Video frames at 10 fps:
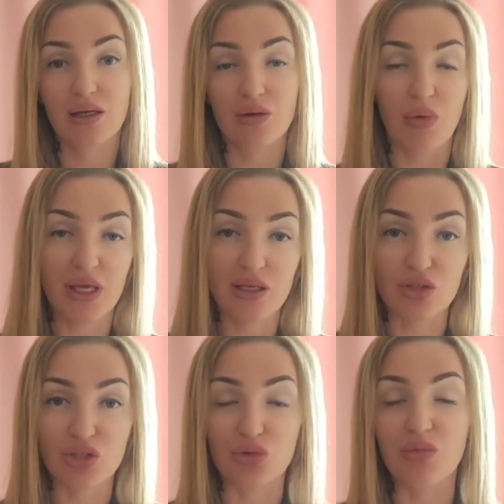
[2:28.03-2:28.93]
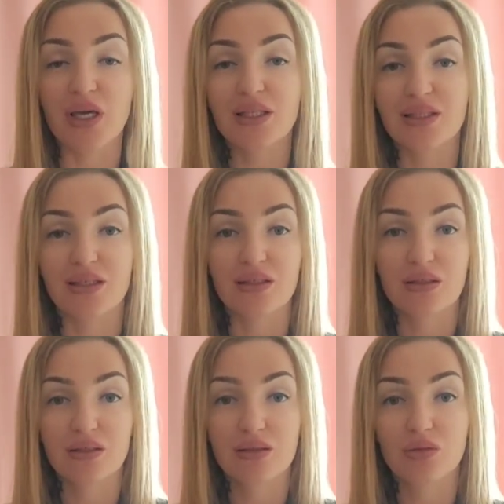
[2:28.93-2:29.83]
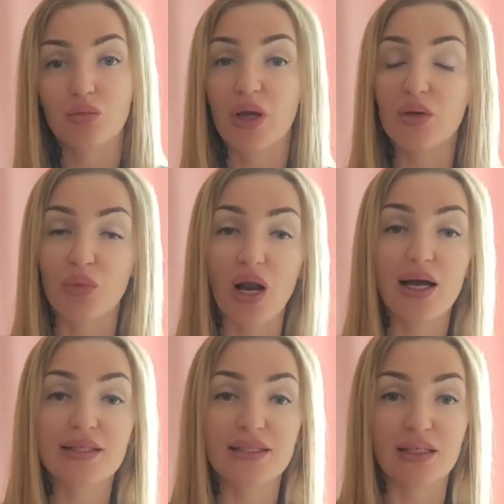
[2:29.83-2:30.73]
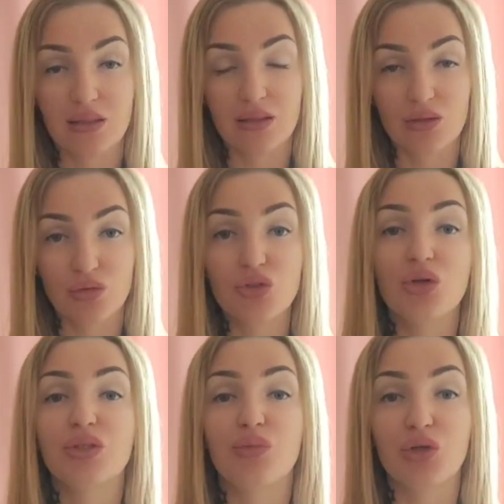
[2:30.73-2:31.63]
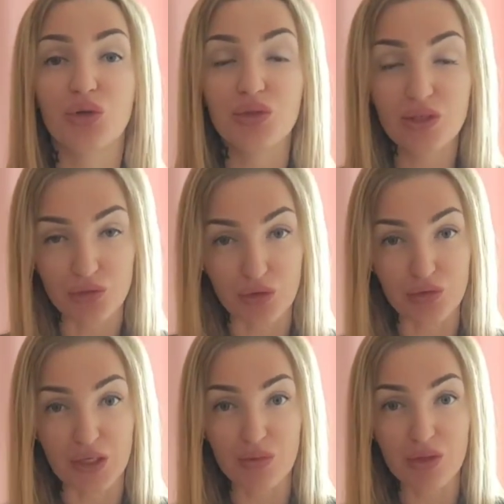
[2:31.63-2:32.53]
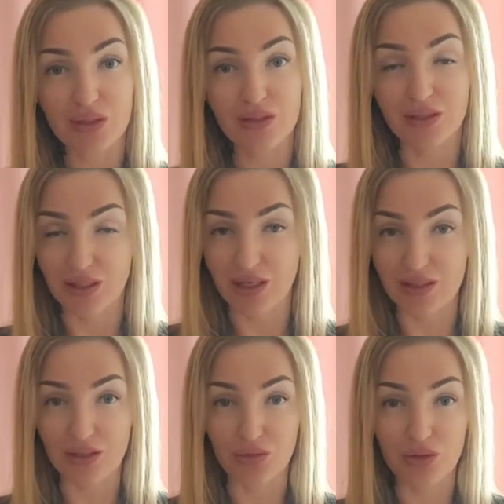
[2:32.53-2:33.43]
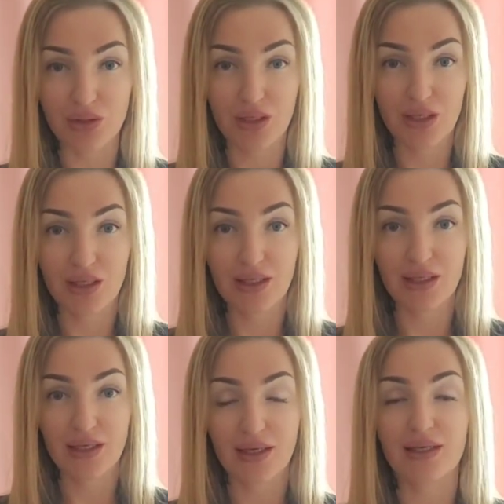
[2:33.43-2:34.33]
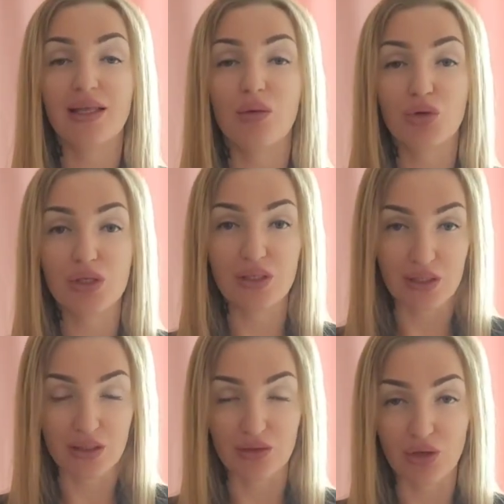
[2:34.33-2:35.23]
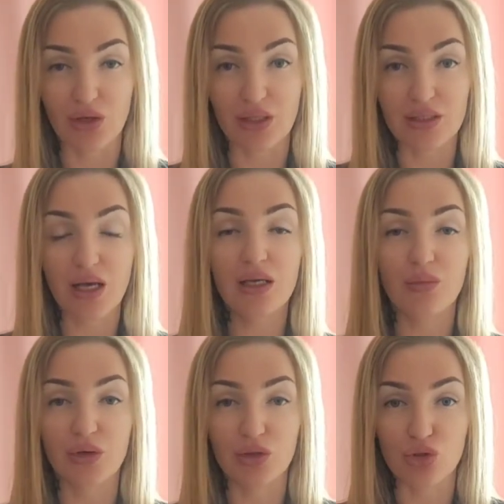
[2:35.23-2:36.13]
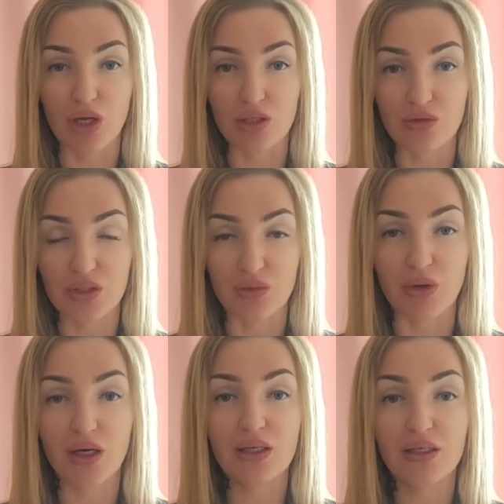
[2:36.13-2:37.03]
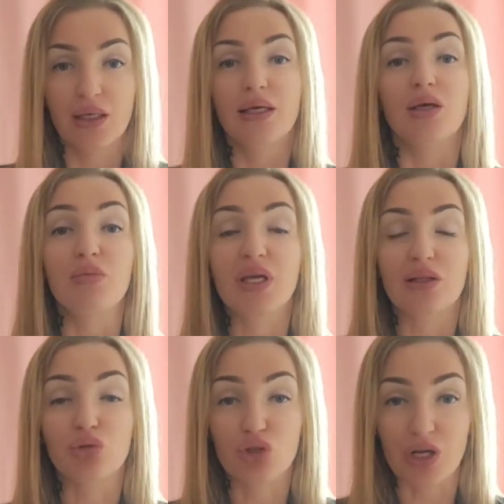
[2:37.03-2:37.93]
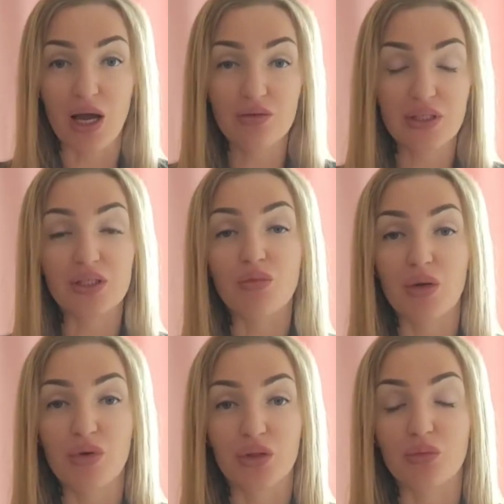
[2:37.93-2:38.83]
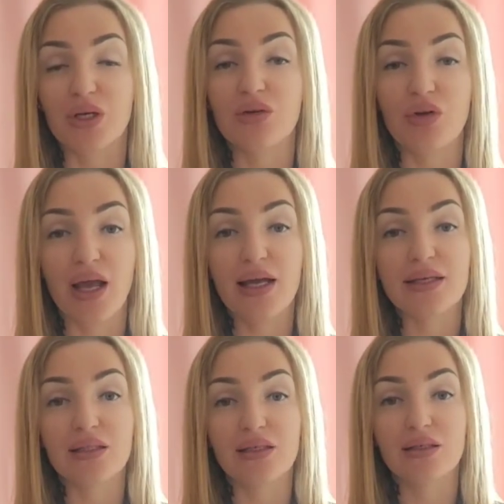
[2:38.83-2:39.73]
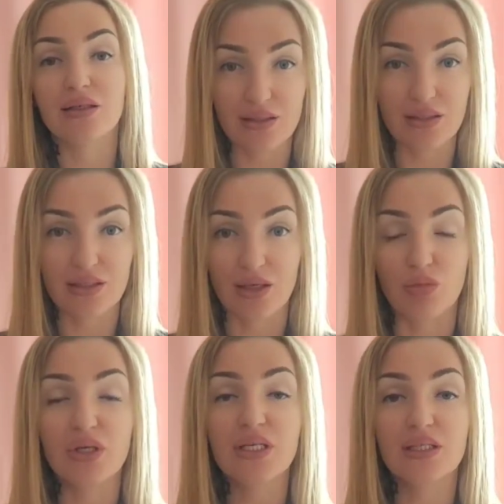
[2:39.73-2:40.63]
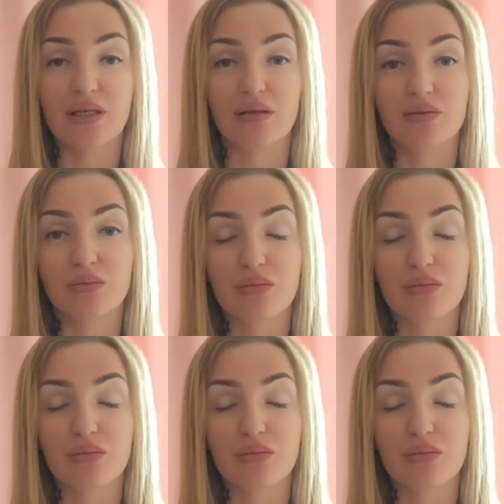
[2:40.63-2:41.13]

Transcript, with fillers: мои инструменты, мои практики, все это приходит во время сеансов. Когда я просто закрываю глаза, я погружаюсь в себя, и мне душа в этот момент проявляет события,